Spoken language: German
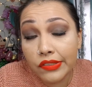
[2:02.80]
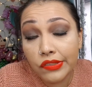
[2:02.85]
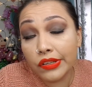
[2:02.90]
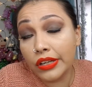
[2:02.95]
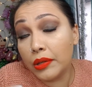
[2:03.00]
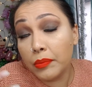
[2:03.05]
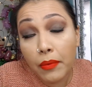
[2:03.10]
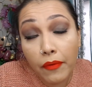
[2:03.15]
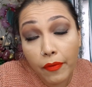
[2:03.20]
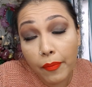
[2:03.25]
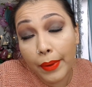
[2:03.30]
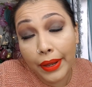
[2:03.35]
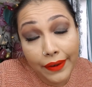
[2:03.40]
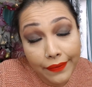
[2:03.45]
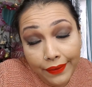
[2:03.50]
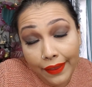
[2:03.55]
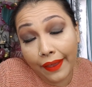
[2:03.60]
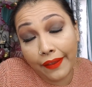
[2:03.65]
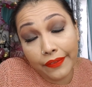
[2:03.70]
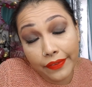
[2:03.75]
ich schon nicht mehr, wo
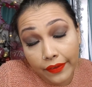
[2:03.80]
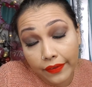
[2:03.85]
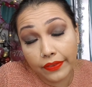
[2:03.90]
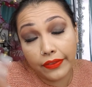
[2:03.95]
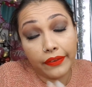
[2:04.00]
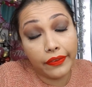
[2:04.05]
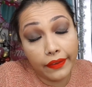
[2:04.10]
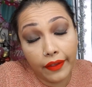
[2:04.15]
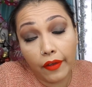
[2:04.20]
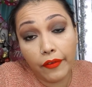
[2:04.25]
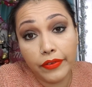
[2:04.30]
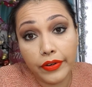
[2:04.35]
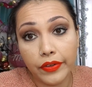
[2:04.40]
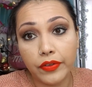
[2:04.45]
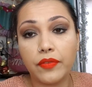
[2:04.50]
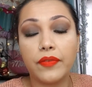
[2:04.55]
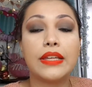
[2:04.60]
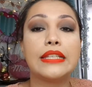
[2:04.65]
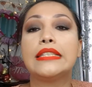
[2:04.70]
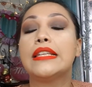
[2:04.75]
meine Sachen sind. Das ist auch wieder
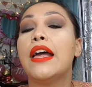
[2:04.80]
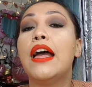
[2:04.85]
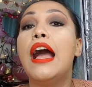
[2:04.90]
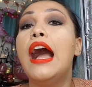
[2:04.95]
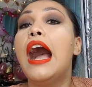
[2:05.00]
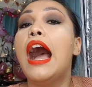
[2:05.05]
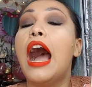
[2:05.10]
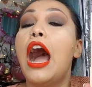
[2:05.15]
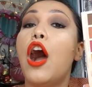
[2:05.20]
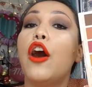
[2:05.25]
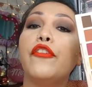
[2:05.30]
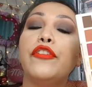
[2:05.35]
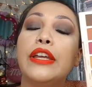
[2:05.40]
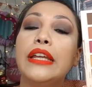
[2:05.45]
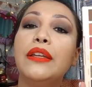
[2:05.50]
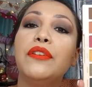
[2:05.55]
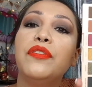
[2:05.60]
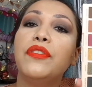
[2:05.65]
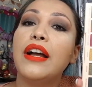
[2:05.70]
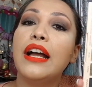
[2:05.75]
sowas. Auf
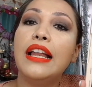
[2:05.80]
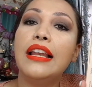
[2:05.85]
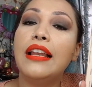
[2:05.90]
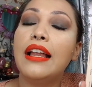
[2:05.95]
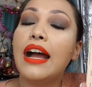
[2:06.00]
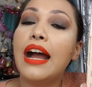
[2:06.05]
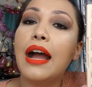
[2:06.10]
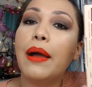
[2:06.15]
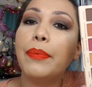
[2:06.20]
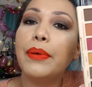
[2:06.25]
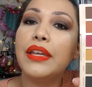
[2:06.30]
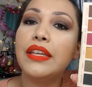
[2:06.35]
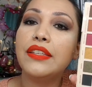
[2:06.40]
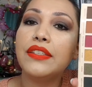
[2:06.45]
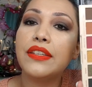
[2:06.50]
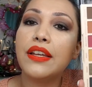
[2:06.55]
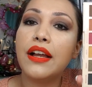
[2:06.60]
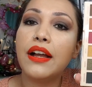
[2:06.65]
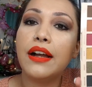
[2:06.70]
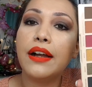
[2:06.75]
jeden Fall habe
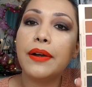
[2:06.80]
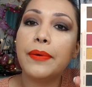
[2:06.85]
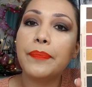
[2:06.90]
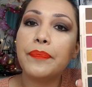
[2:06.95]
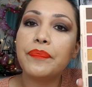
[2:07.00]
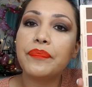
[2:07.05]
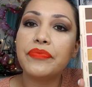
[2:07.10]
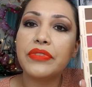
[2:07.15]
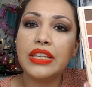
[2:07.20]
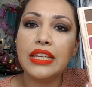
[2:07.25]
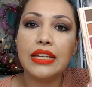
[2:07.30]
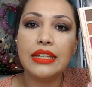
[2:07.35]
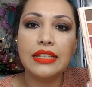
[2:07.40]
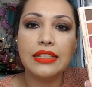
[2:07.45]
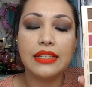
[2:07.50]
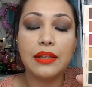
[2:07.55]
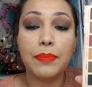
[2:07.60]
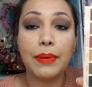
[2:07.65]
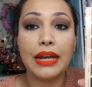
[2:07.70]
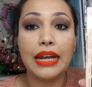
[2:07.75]
ich ähm, hier
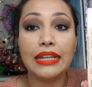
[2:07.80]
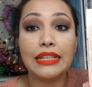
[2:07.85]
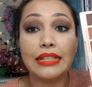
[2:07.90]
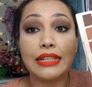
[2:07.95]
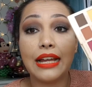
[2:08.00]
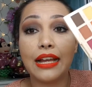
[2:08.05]
diese Palette